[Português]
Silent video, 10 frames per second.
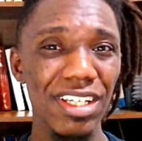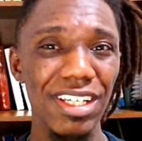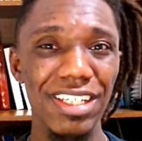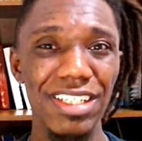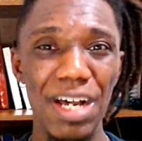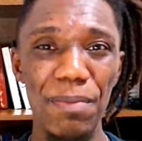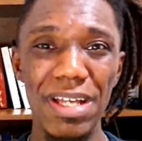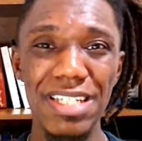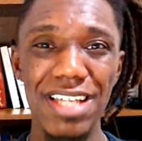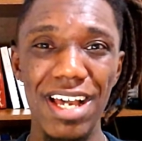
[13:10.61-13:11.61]
e da
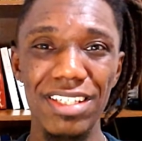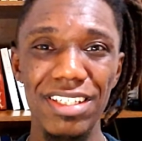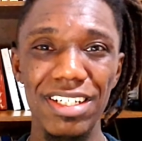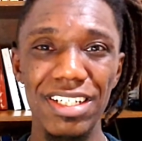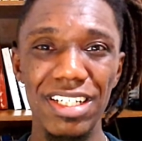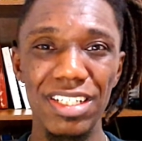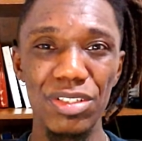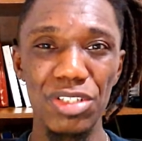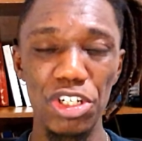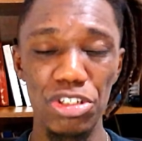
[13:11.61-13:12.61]
rapaziada
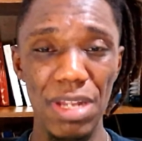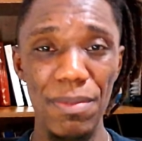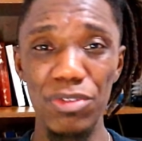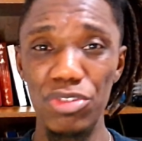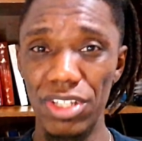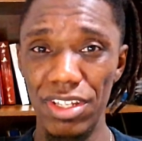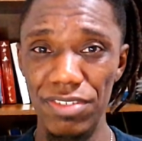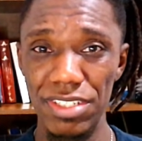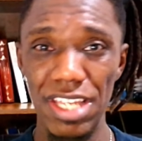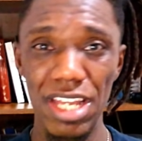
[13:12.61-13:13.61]
dos questionamentos que
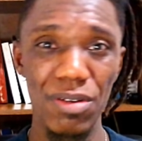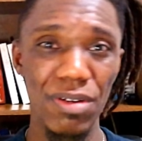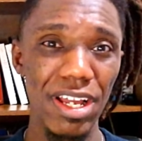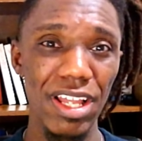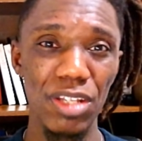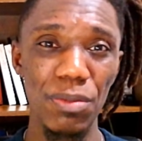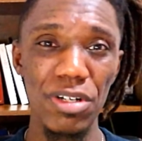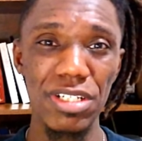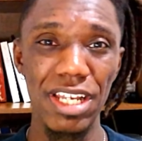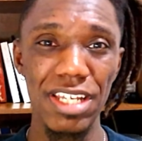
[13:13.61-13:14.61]
fizeram a ela do
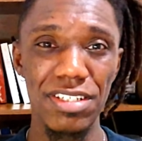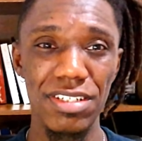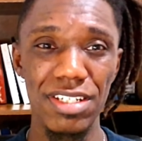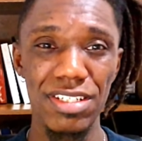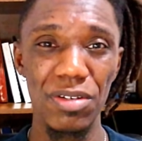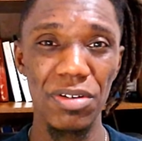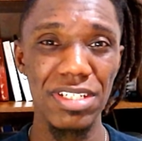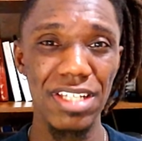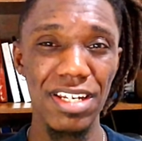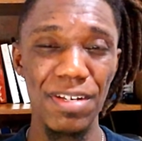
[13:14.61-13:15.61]
podcast né, Sem
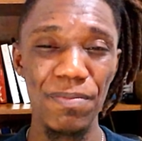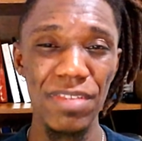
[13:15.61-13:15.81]
Groselha.